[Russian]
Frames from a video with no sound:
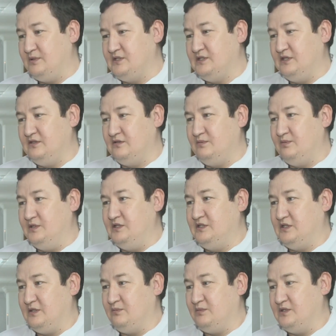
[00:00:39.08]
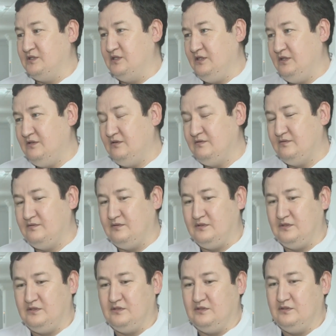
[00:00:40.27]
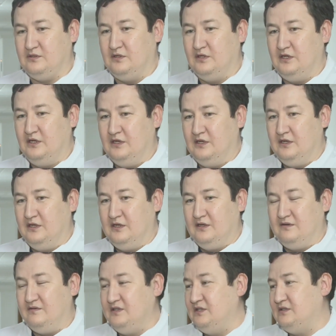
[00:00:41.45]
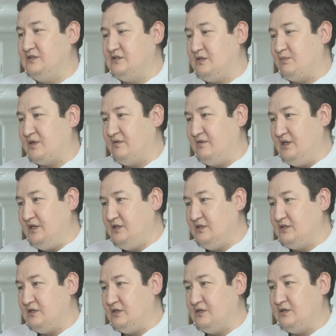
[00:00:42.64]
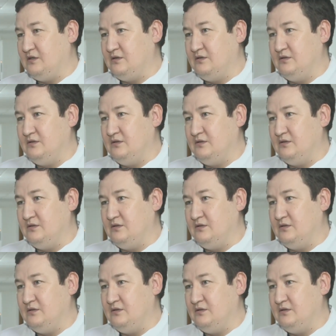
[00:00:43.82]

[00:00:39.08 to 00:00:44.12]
пациентка 50 пациентов, а, выданы направления на